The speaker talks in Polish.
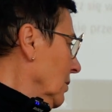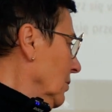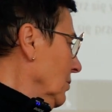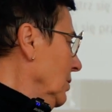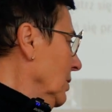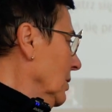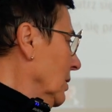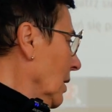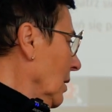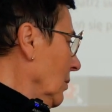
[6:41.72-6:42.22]

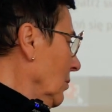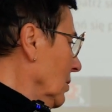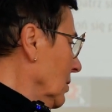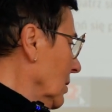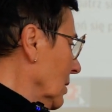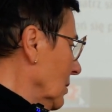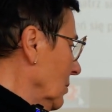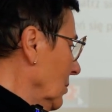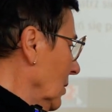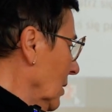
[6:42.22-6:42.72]
Unikajmy
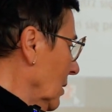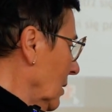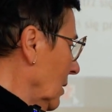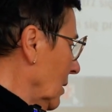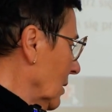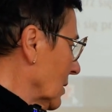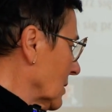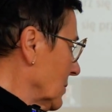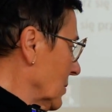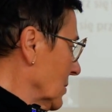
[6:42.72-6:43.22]
nadmiery
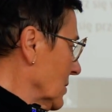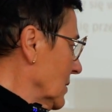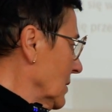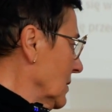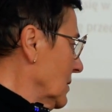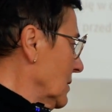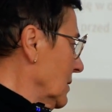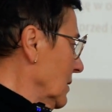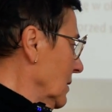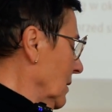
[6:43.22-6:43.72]

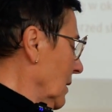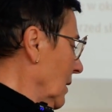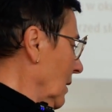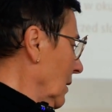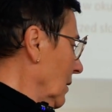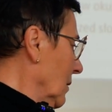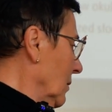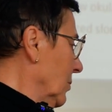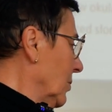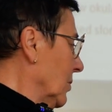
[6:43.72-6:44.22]
ekspozycji
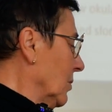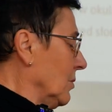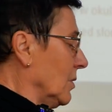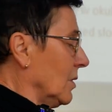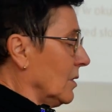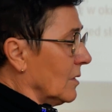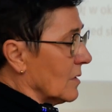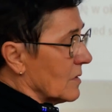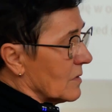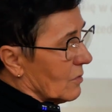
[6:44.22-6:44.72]
na
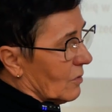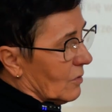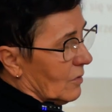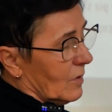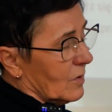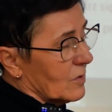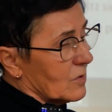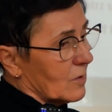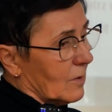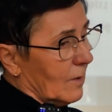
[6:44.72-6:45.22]
promienie
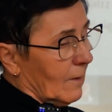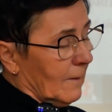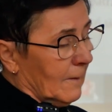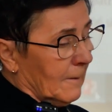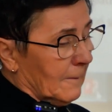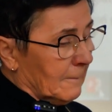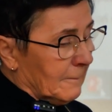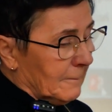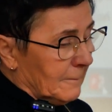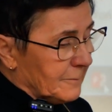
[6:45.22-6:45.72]
słoneczne.
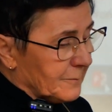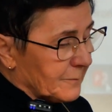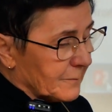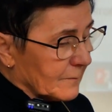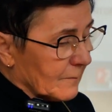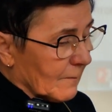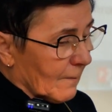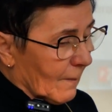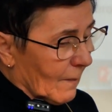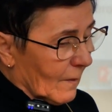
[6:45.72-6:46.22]

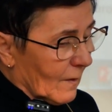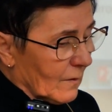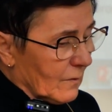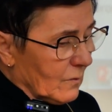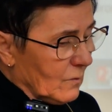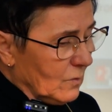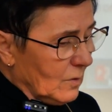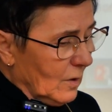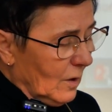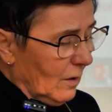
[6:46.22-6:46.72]
Mm,
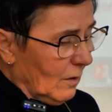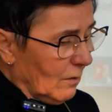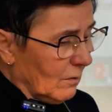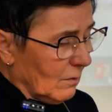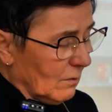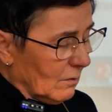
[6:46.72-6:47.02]
tutaj